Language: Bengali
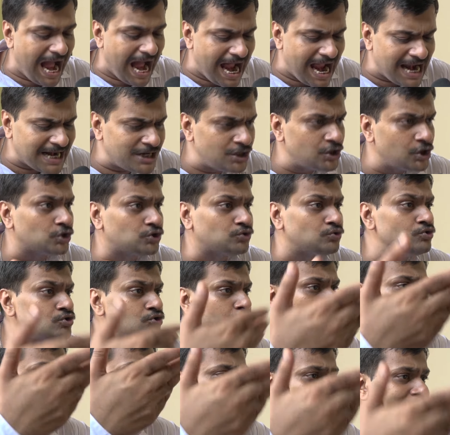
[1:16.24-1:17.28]
আর নতুন
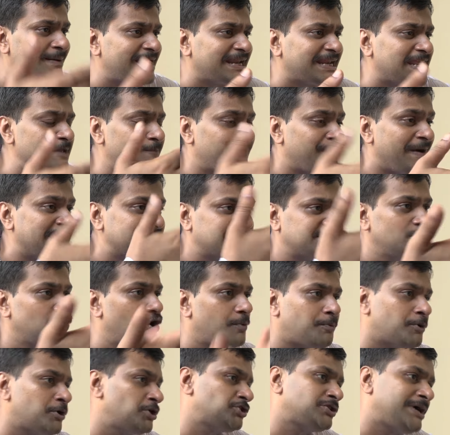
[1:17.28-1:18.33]
করে আবার কি ফাঁসির
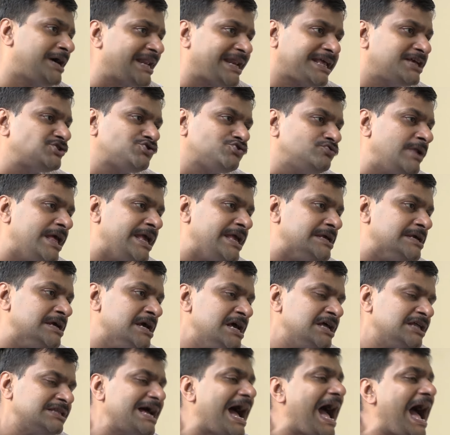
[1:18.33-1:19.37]
ওপরে তো আর কিছু নেই
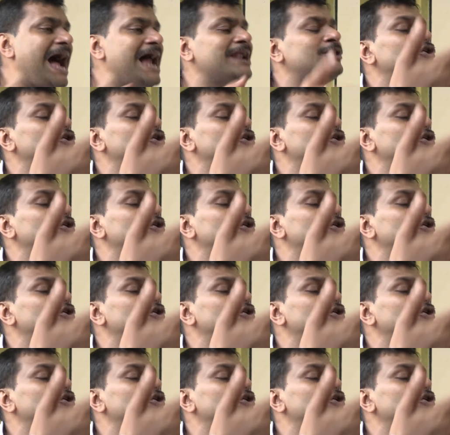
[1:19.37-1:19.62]
না আর